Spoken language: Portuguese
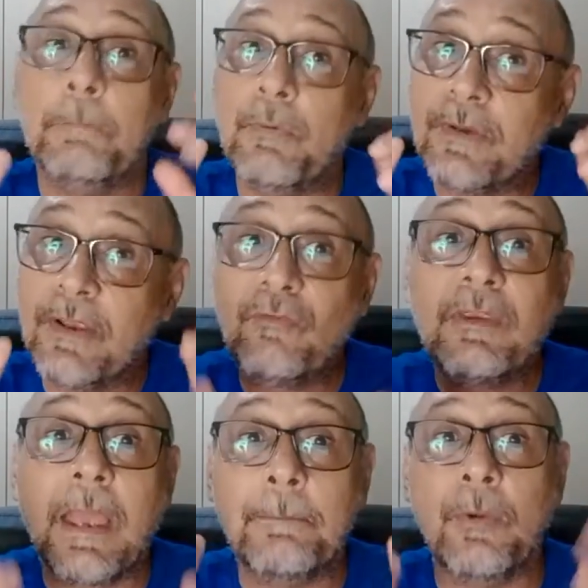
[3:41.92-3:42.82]
Por isso
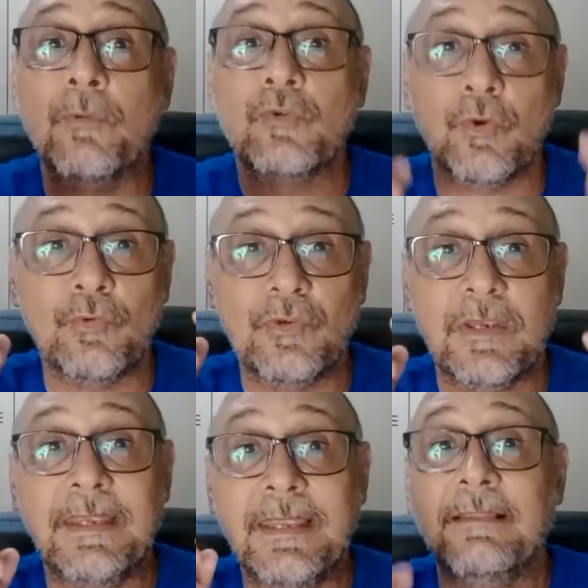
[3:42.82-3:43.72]
que é bom o jogo de
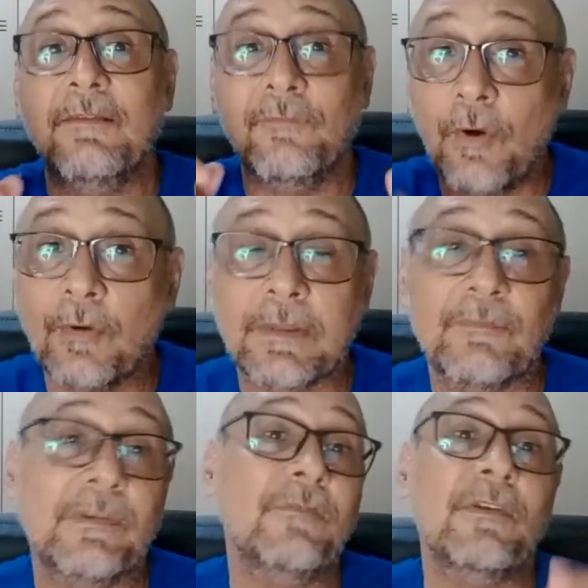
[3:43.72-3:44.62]
ida e volta,
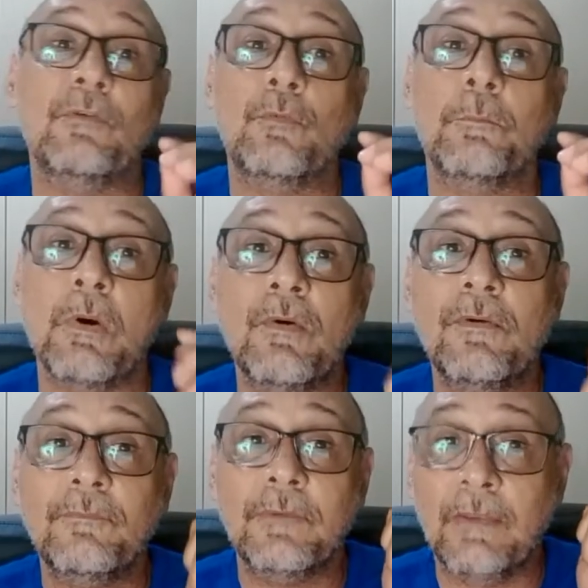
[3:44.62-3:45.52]
você fazer um
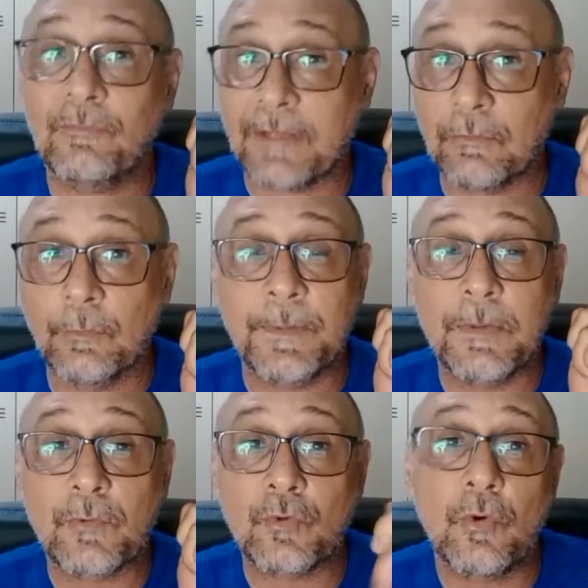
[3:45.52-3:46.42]
bom resultado no
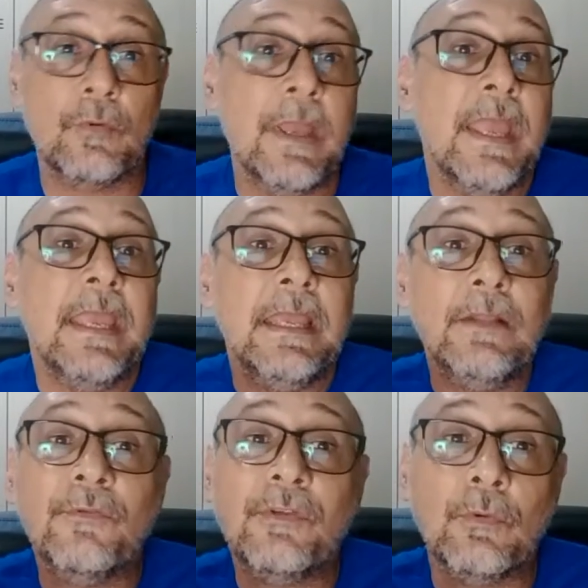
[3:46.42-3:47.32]
primeiro jogo e
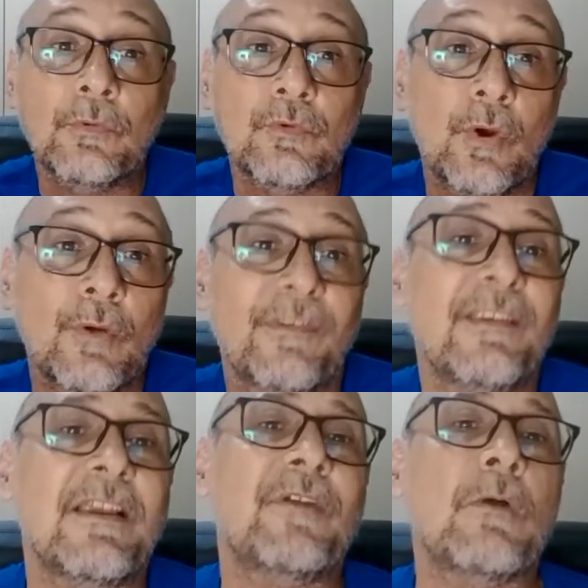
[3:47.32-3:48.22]
no segundo jogo
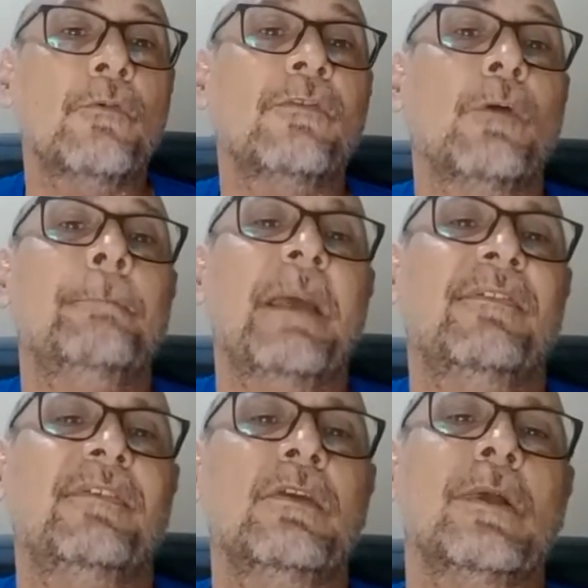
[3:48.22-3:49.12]
você já fica com seu
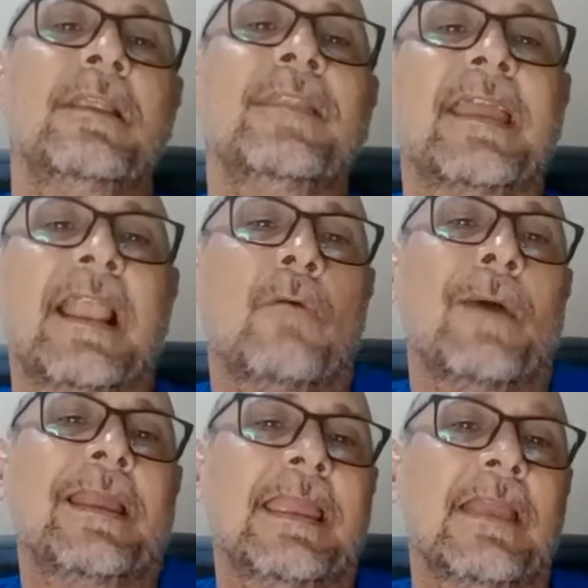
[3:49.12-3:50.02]
pezinho ali naquela
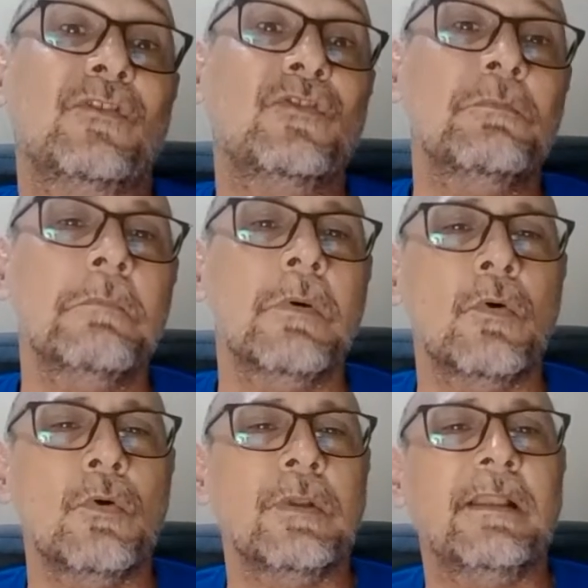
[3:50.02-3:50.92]
água quente, de
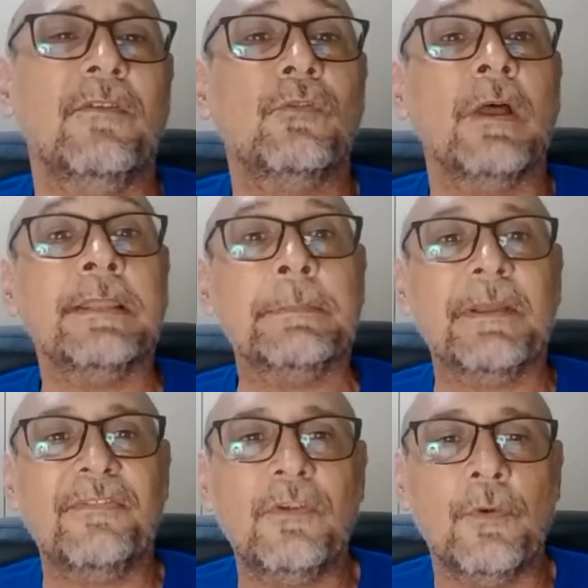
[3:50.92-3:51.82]
molho ali, só na
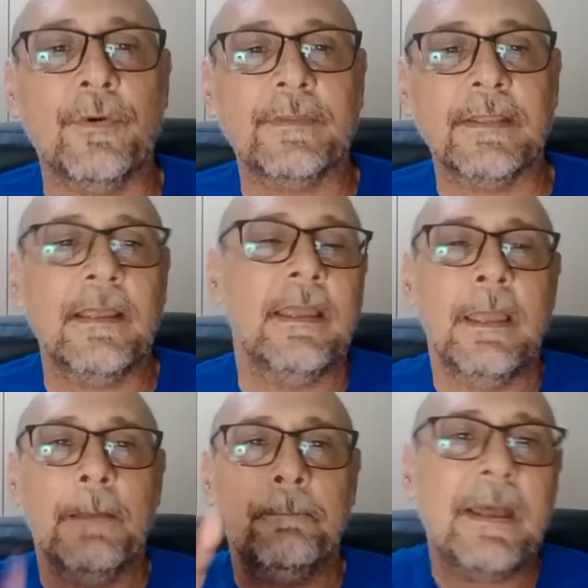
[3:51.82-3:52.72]
maciota, né?
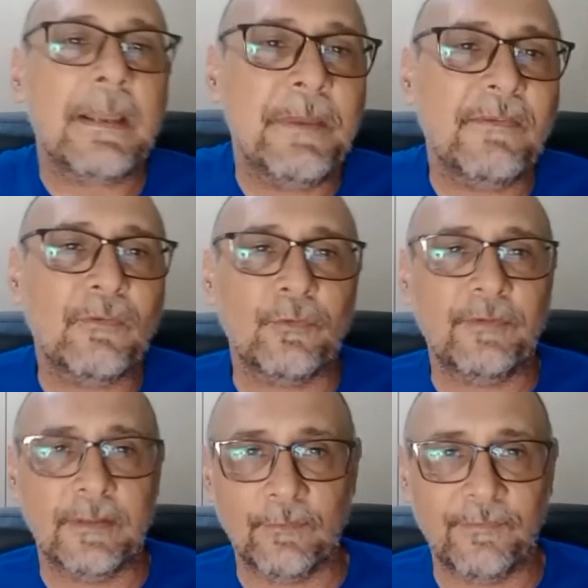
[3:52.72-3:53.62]
Parabéns à
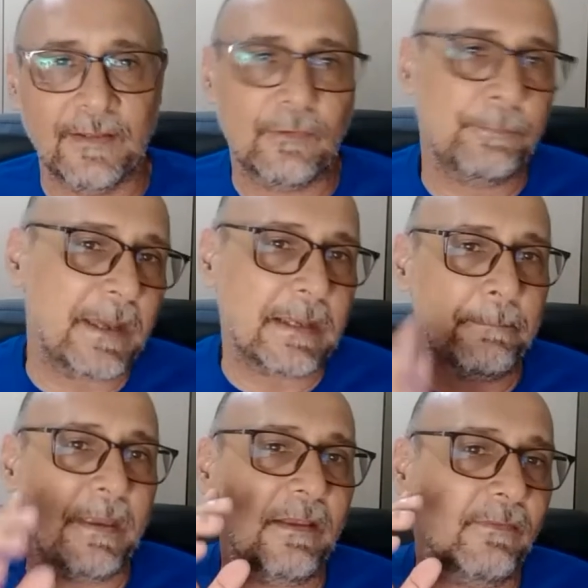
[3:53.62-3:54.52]
torcida do Santos,
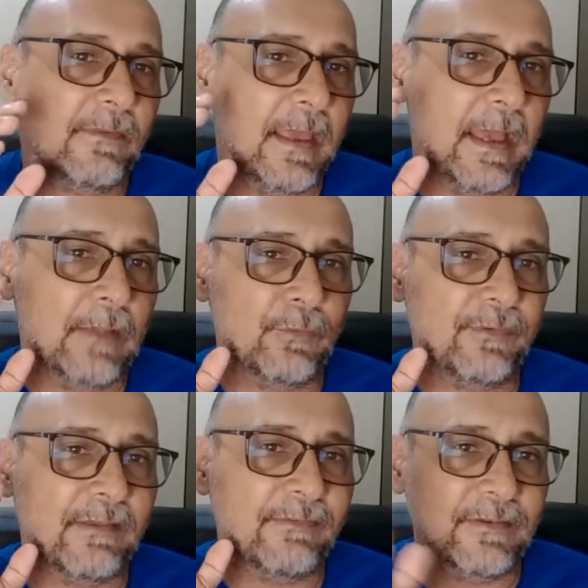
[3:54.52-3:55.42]
parabéns à
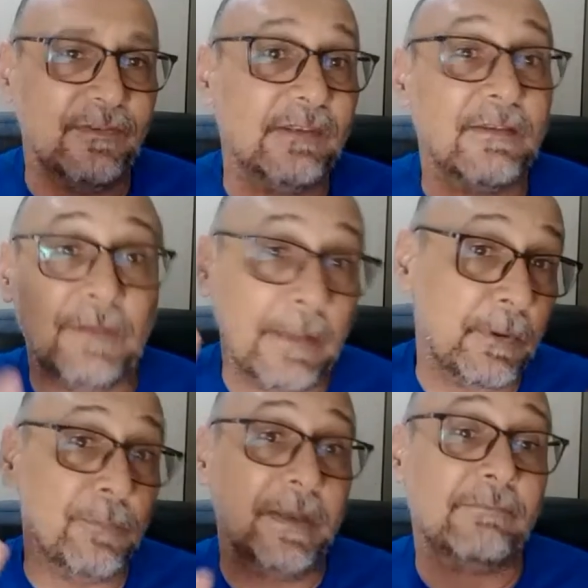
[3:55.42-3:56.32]
torcida Santista. Vila
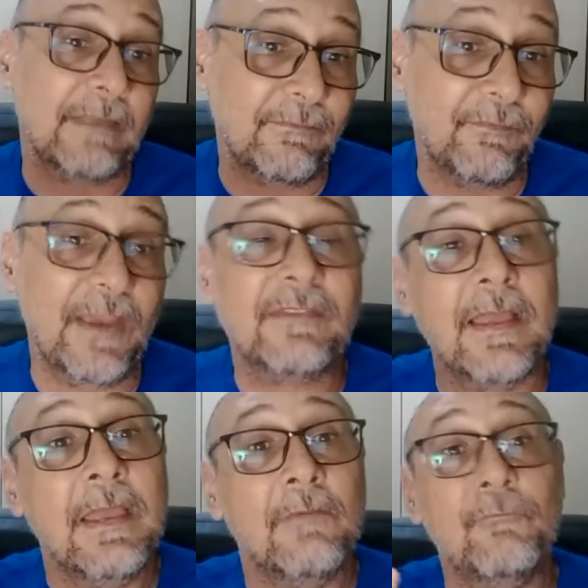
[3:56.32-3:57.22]
Belmiro está em festa.